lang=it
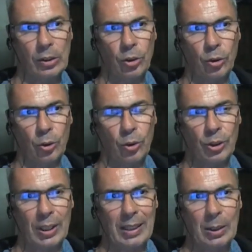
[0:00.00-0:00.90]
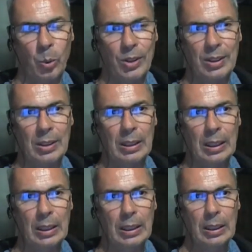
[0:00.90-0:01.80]
ci sono stati questi
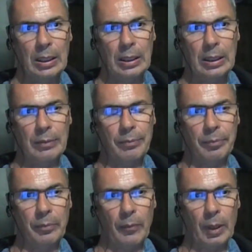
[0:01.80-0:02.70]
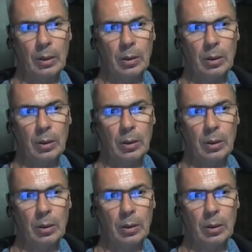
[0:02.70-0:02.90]
Ehm,